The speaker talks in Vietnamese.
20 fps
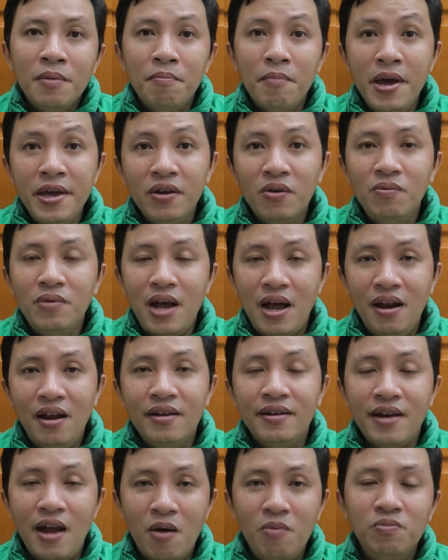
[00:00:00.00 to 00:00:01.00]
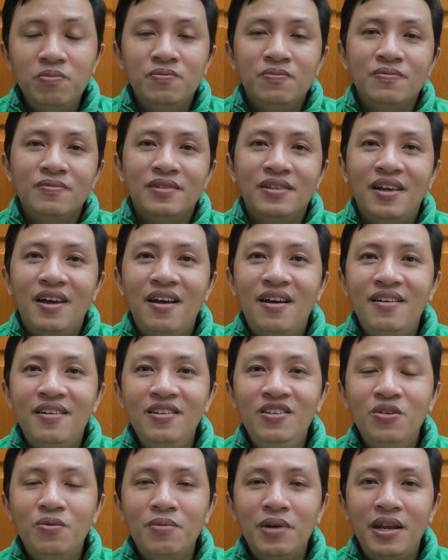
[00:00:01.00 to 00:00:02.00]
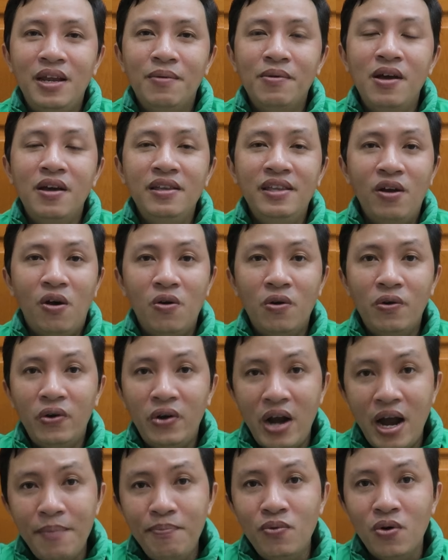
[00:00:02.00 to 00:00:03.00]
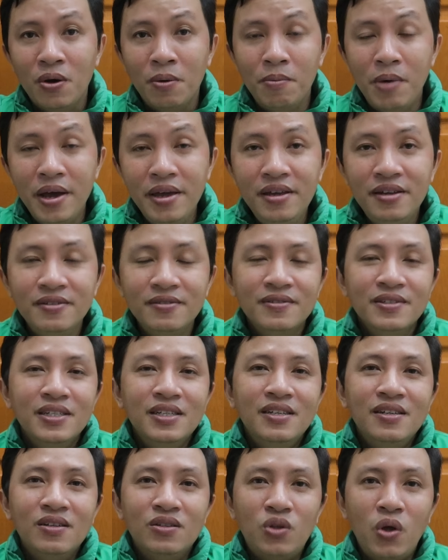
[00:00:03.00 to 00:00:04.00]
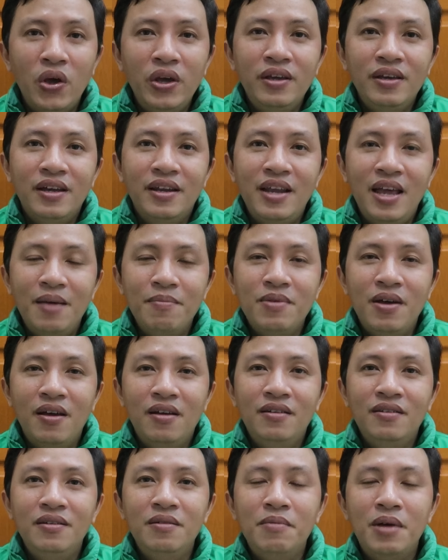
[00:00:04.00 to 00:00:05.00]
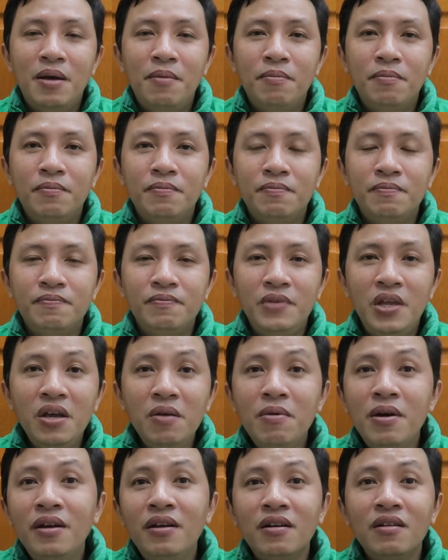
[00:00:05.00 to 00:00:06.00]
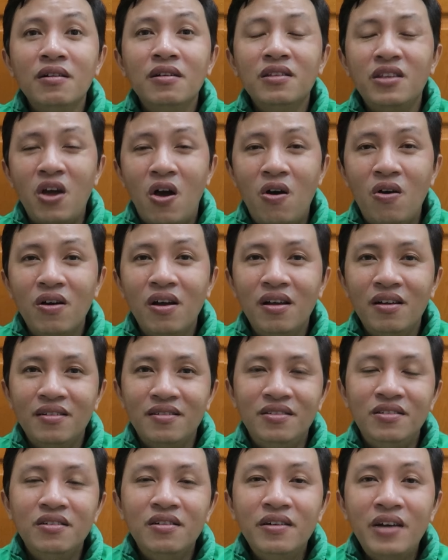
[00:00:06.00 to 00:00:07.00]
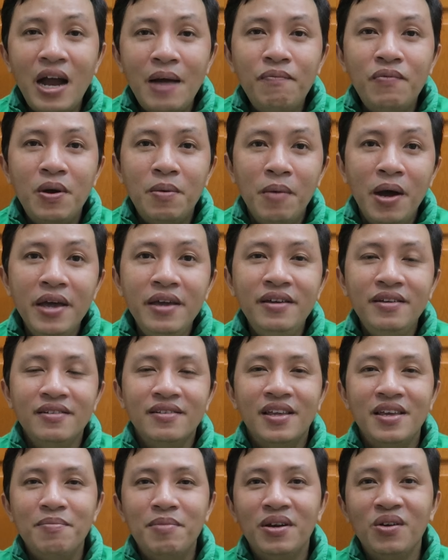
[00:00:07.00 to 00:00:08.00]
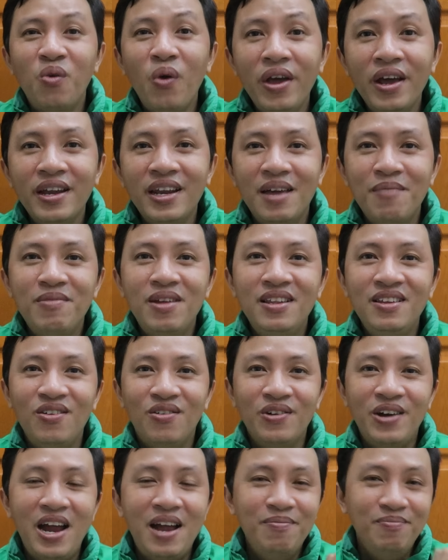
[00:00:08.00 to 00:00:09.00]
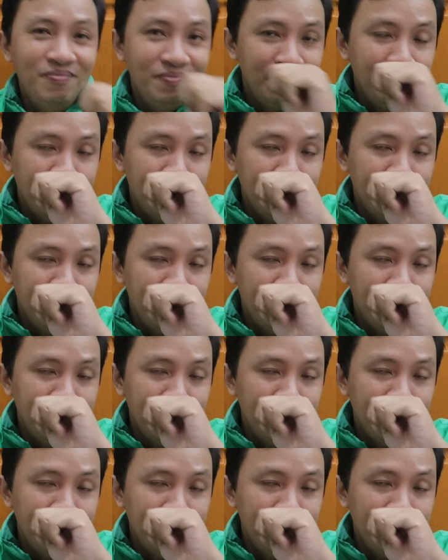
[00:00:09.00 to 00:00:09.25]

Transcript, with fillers: Be cũng khá là đông. Đó, nói chung anh em có thể chọn Grab hoặc Be tùy anh em ha, nhưng mà nếu mà được lựa chọn á, giữa Grab và Be thì mình khuyên anh em nên chọn Grab.